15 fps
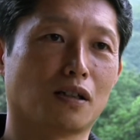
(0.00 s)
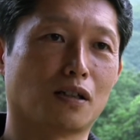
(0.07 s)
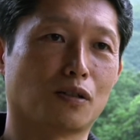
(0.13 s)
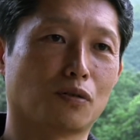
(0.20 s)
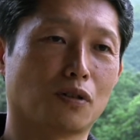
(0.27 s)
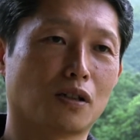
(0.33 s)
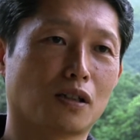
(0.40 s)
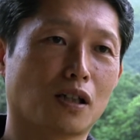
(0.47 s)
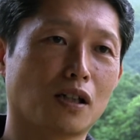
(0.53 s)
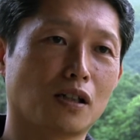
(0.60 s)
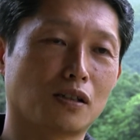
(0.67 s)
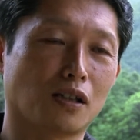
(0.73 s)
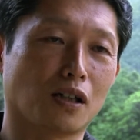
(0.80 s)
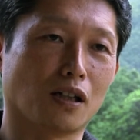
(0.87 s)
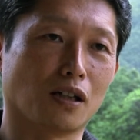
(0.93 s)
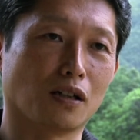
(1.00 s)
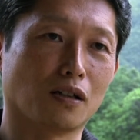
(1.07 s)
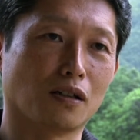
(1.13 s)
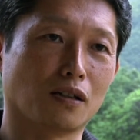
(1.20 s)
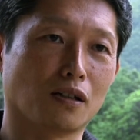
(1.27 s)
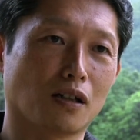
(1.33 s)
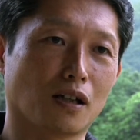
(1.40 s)
それに対して
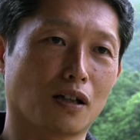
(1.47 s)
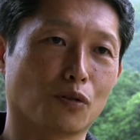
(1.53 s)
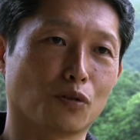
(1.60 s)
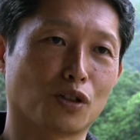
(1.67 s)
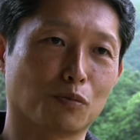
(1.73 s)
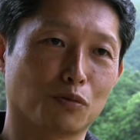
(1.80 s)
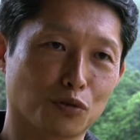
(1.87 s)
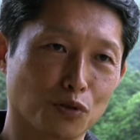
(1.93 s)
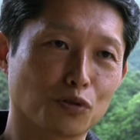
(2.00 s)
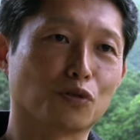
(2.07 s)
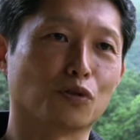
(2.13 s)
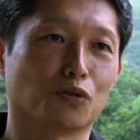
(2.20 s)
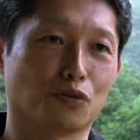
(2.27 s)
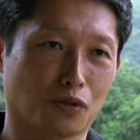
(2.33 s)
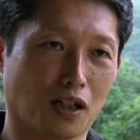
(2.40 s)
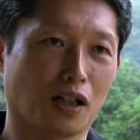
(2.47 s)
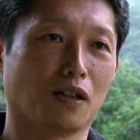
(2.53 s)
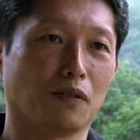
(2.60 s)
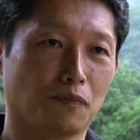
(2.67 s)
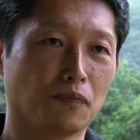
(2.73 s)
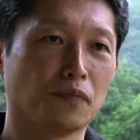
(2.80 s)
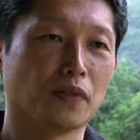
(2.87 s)
あのしぶとくというか
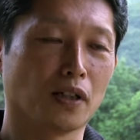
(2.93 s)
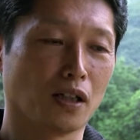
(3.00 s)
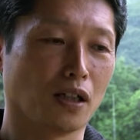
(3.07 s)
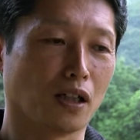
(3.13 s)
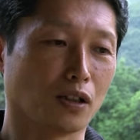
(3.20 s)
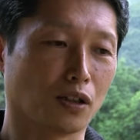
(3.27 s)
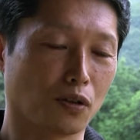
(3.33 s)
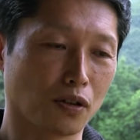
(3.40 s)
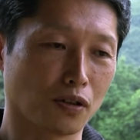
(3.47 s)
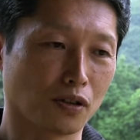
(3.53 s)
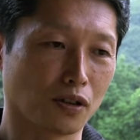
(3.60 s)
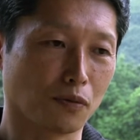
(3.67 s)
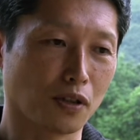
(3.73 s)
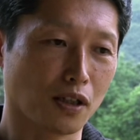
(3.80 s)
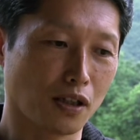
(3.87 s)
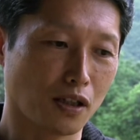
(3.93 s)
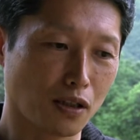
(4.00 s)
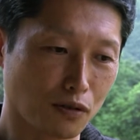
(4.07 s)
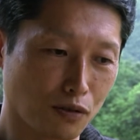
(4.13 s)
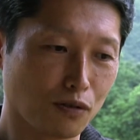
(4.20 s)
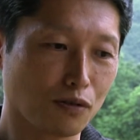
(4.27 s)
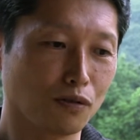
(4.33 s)
倒れるんでもな
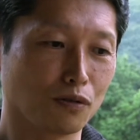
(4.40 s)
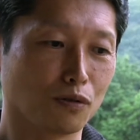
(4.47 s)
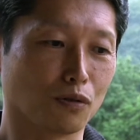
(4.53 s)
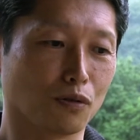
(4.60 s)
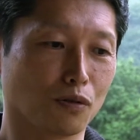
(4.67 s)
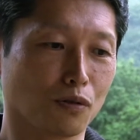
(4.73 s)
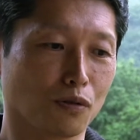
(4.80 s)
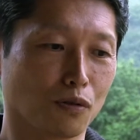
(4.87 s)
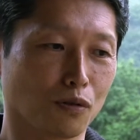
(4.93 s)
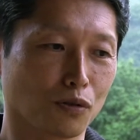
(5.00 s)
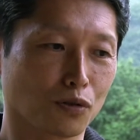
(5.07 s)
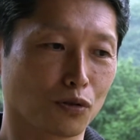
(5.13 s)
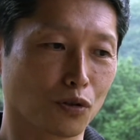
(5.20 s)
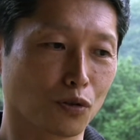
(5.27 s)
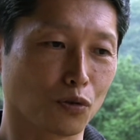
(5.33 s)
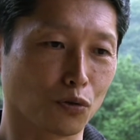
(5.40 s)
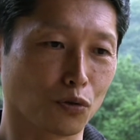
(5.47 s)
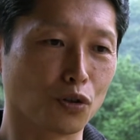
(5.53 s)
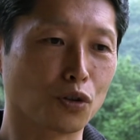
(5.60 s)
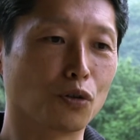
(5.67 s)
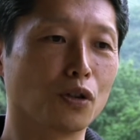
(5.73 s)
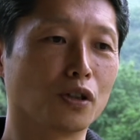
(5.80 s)
くこうそれをこう
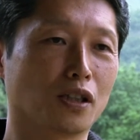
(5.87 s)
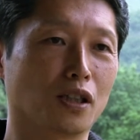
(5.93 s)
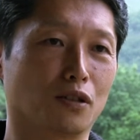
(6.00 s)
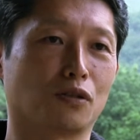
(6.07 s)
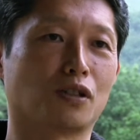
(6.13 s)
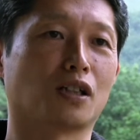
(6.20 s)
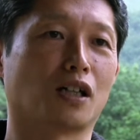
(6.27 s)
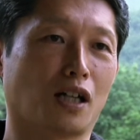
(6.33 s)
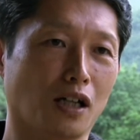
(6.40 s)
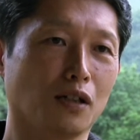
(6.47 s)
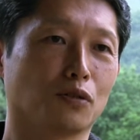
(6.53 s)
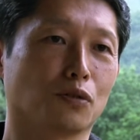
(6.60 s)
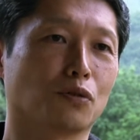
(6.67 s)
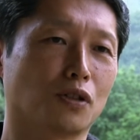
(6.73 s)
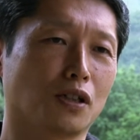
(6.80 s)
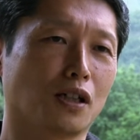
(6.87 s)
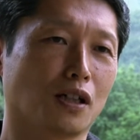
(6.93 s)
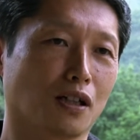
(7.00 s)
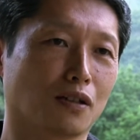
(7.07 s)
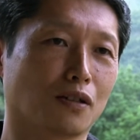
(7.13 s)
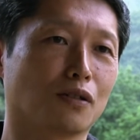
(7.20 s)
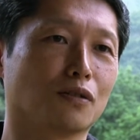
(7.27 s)
乗り越えていく力底
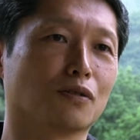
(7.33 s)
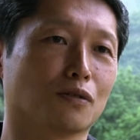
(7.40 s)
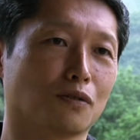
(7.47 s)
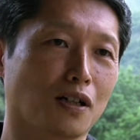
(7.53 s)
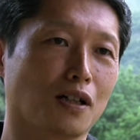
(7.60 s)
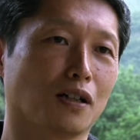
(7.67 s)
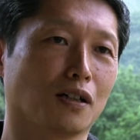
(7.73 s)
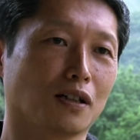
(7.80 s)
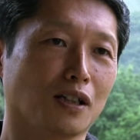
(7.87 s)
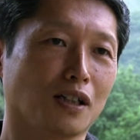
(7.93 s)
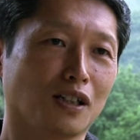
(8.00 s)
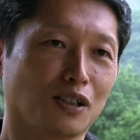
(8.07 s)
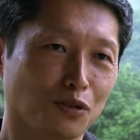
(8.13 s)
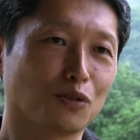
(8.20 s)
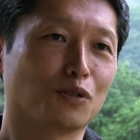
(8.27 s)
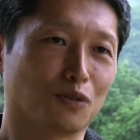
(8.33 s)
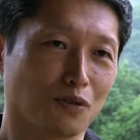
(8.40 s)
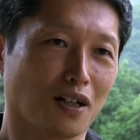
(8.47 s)
力っていうのは一つ